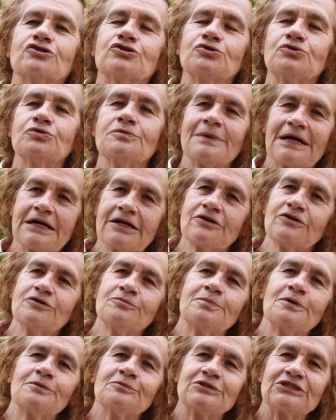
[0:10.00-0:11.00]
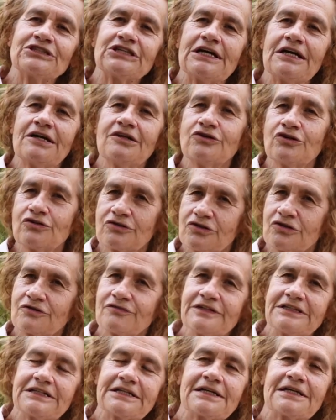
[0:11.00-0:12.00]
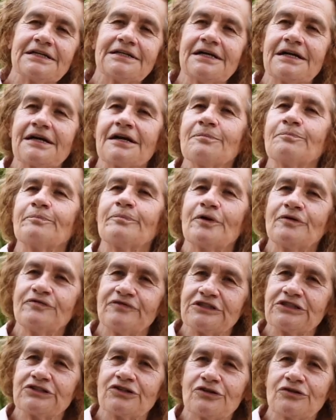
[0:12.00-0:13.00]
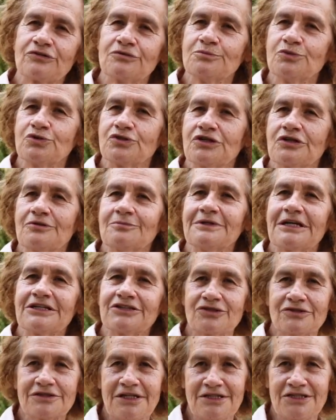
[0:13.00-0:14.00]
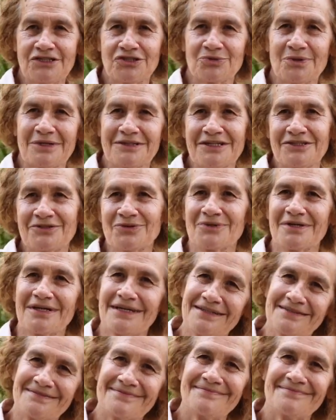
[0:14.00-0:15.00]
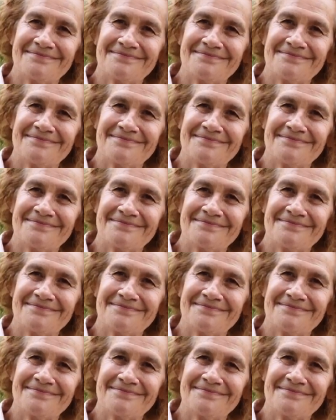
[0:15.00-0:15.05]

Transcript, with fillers: Je suis Marie-Claude Bonsel, docteur vétérinaire et professeur au Muséum national d'histoire naturelle.